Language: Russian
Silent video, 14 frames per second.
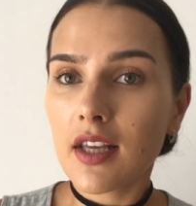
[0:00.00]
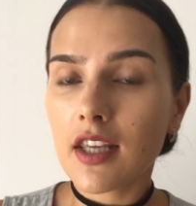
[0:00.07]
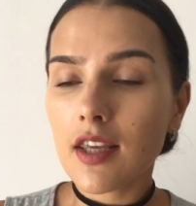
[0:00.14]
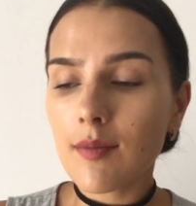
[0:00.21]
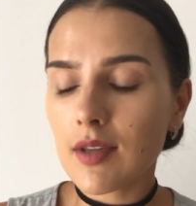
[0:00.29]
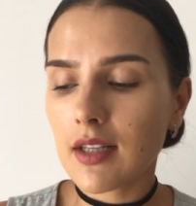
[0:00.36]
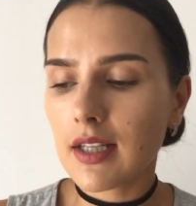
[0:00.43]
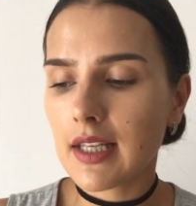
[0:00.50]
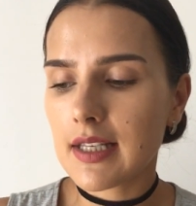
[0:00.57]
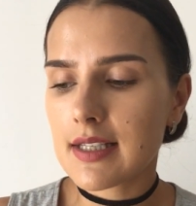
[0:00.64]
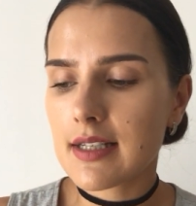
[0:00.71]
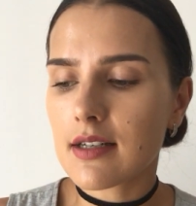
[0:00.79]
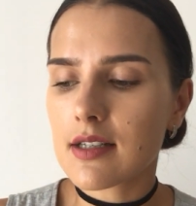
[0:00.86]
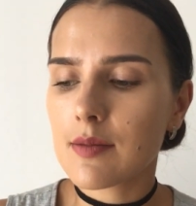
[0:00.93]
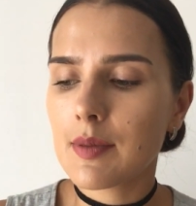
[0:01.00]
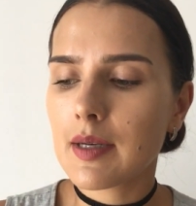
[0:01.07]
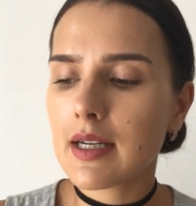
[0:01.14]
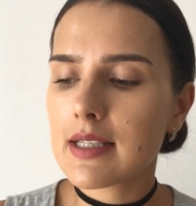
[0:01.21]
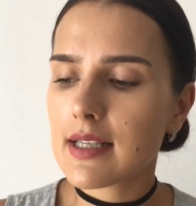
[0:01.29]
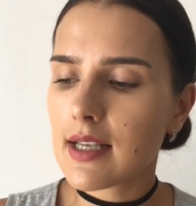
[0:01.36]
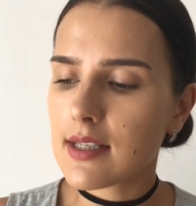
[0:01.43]
Именно если
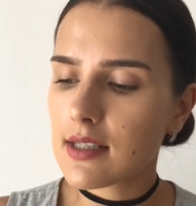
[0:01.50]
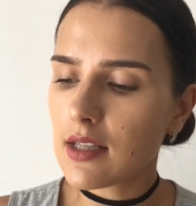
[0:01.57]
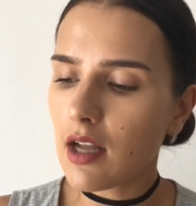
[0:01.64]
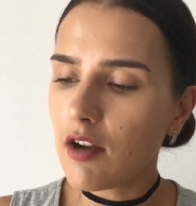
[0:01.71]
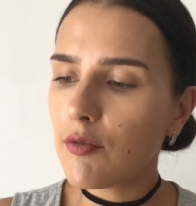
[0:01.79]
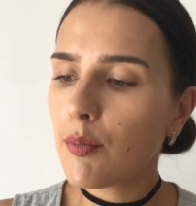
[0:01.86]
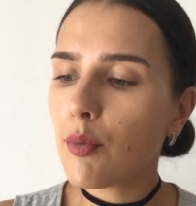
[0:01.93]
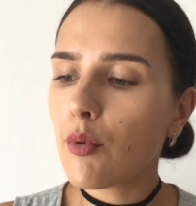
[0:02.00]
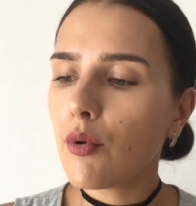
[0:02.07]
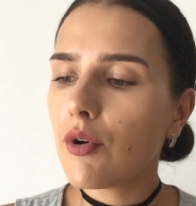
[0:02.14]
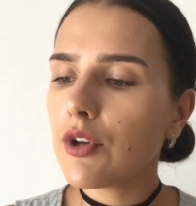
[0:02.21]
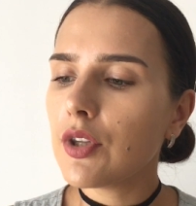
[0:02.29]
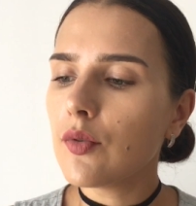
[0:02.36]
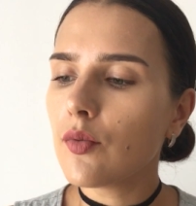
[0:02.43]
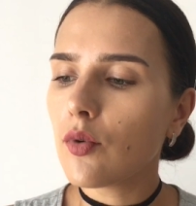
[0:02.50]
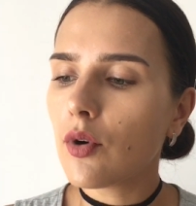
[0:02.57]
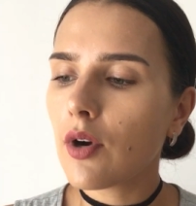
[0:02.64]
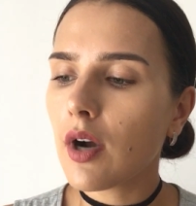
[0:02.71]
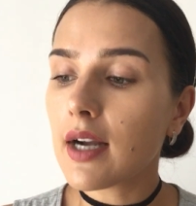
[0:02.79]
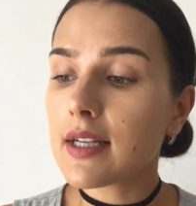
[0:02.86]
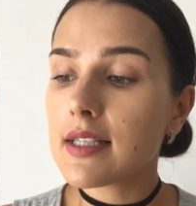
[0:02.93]
разбирать состав по
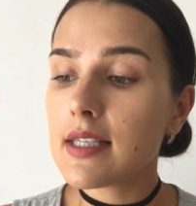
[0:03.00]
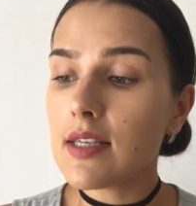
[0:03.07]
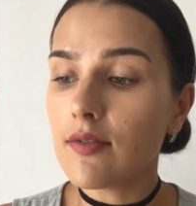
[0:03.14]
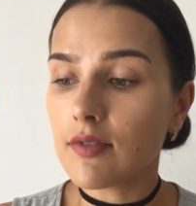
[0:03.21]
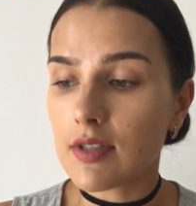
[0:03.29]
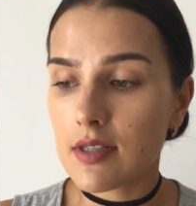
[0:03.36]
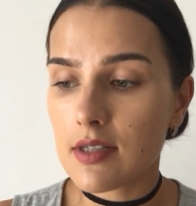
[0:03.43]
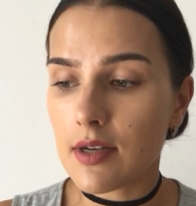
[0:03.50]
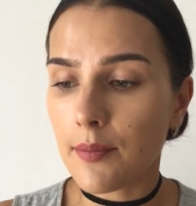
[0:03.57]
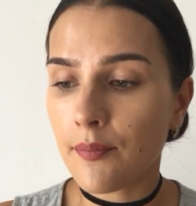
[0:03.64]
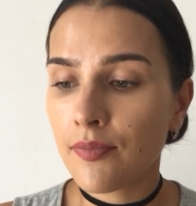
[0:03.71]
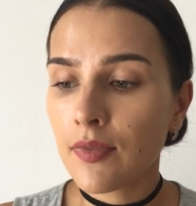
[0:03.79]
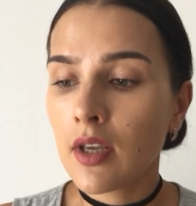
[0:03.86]
его активности.